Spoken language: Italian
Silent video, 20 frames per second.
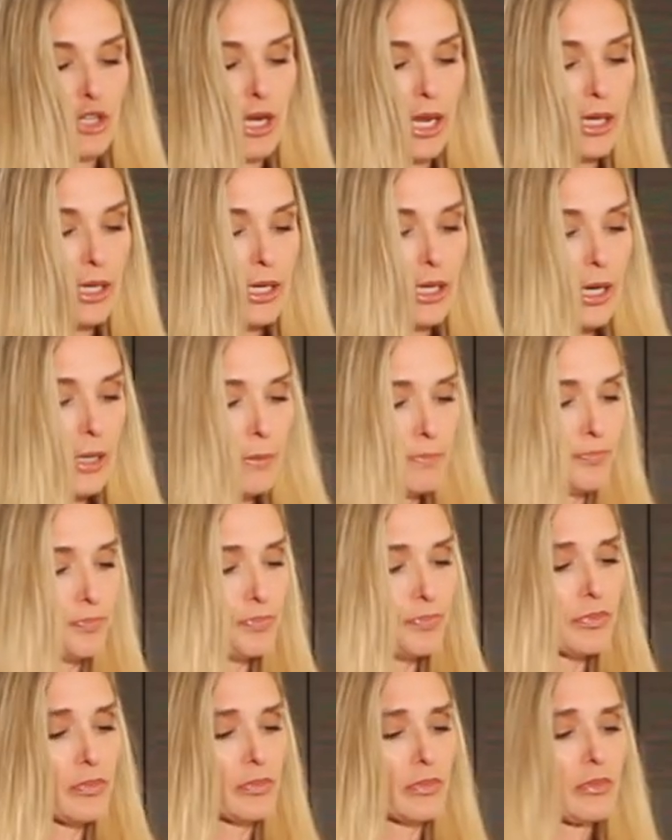shake
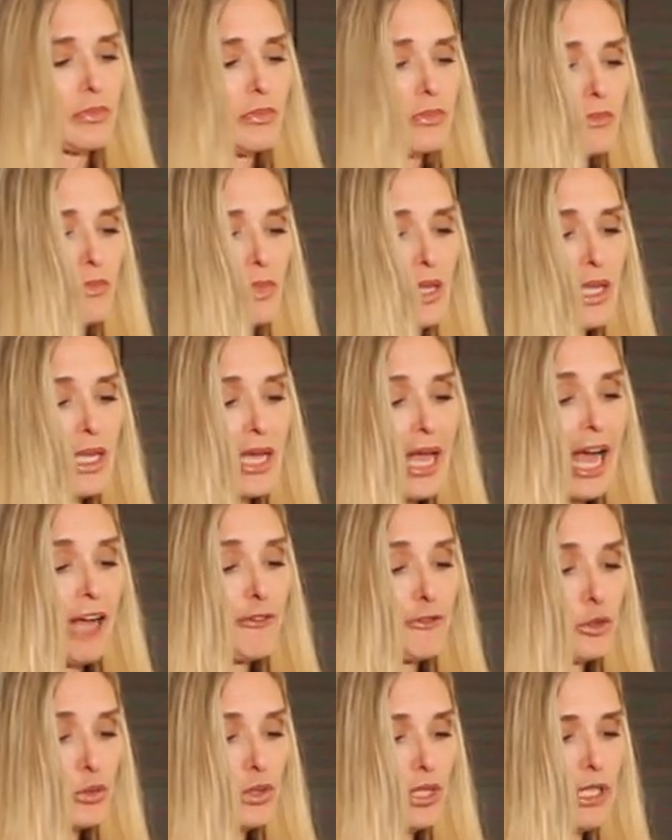
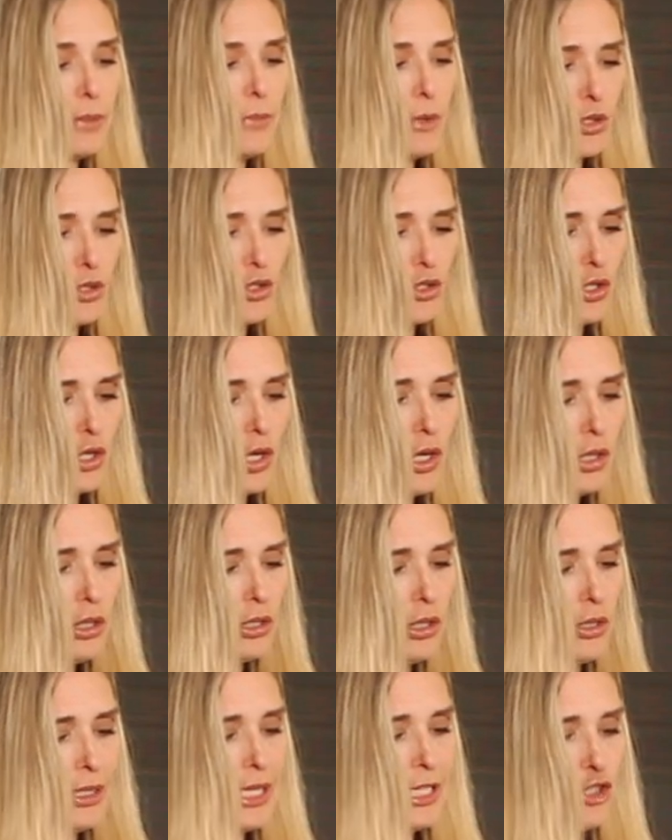a frutti di bosco,
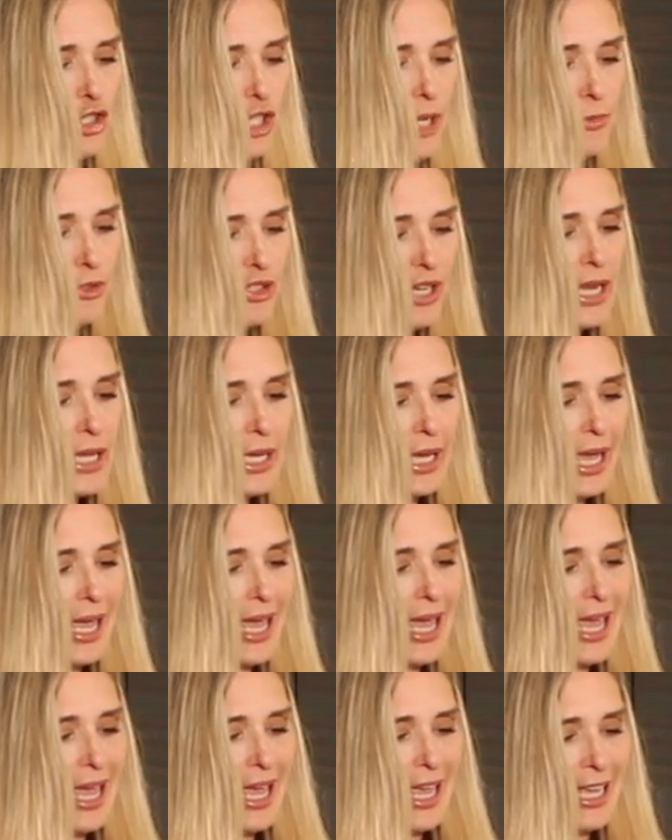ok, shape shake
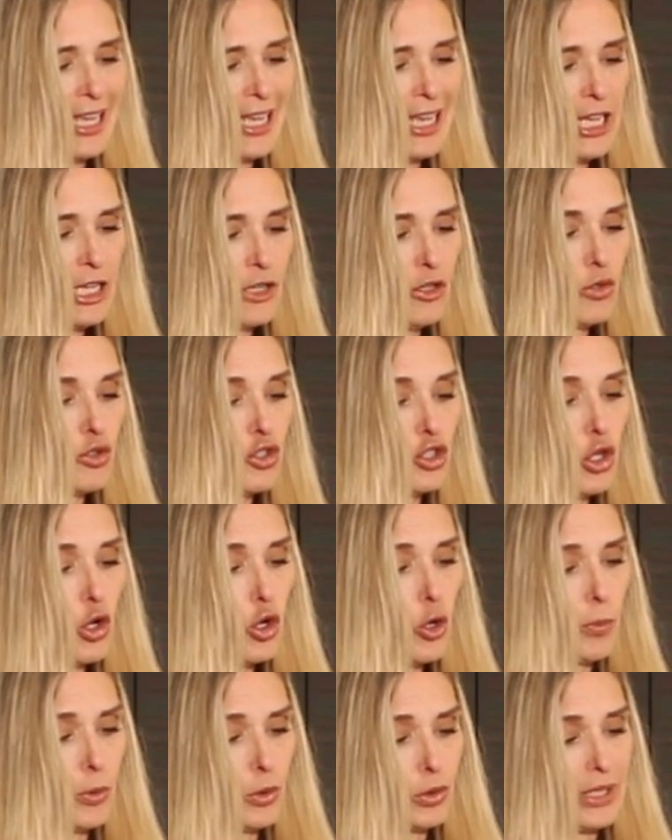è non
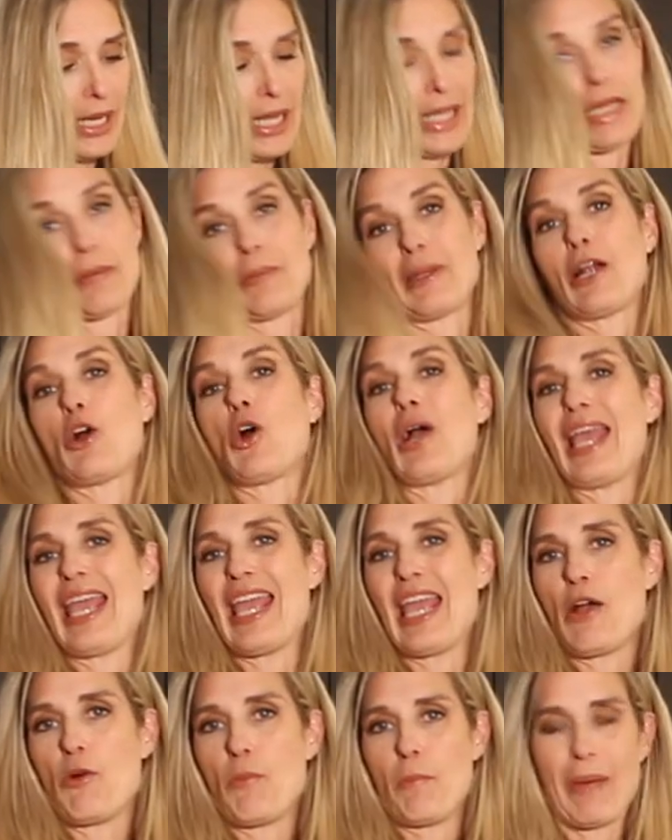solo proteica però
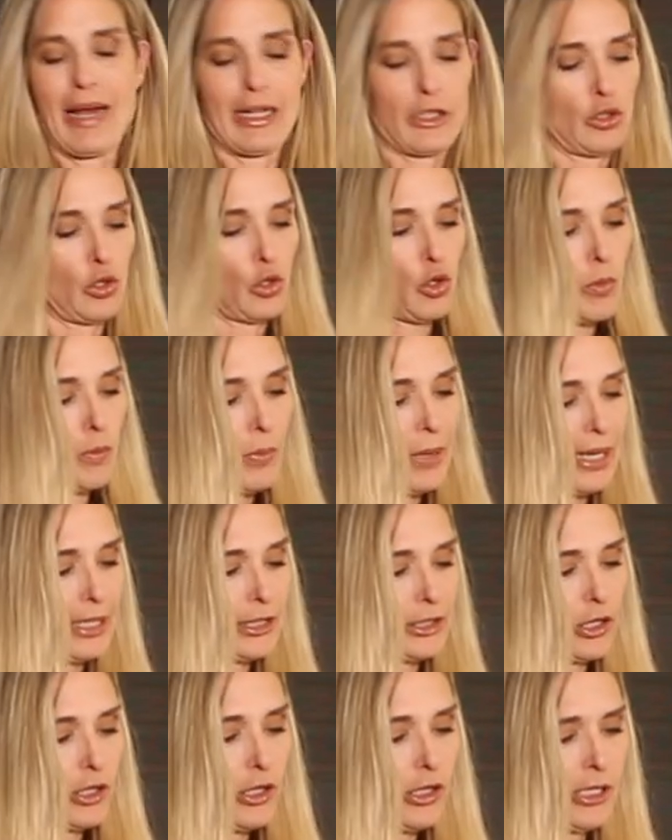è un pasto
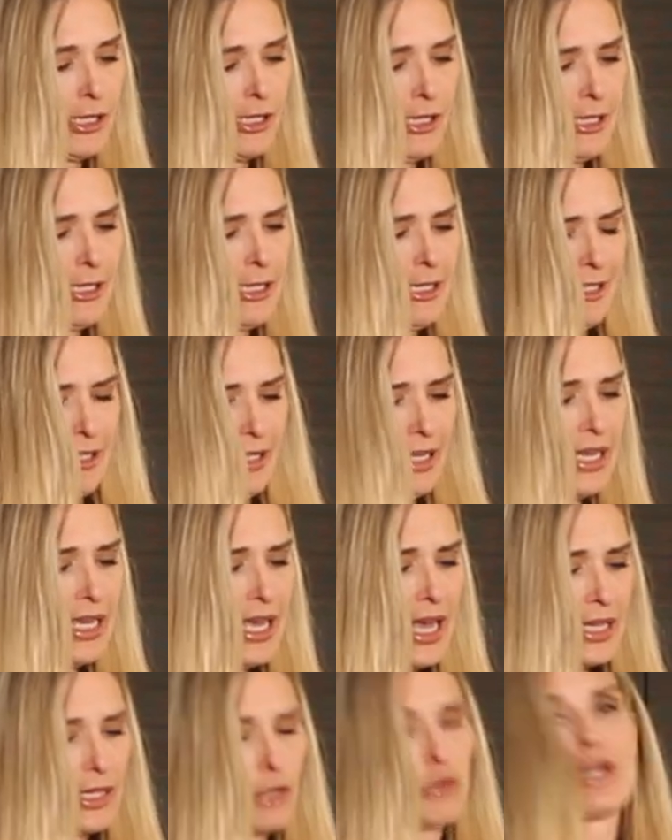completo
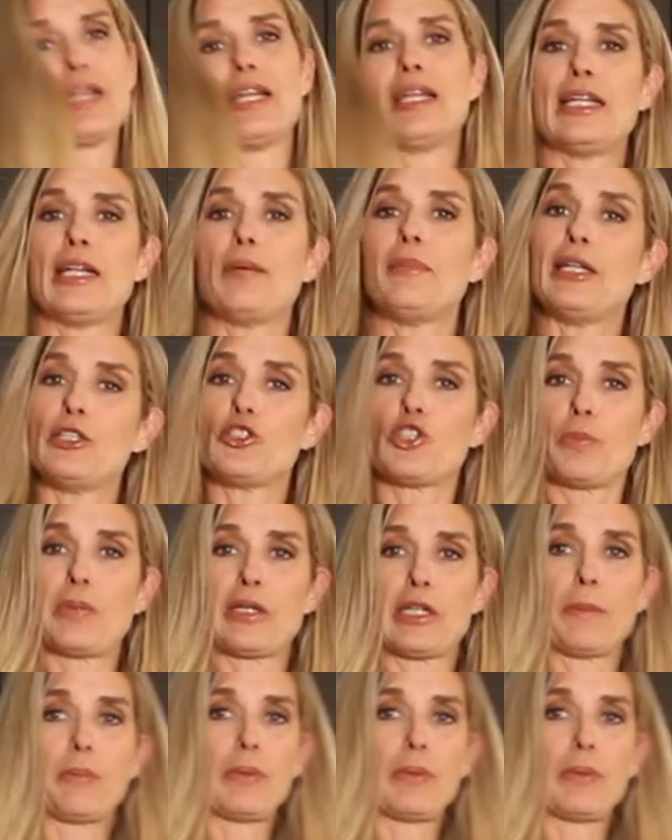e anche un allenamento per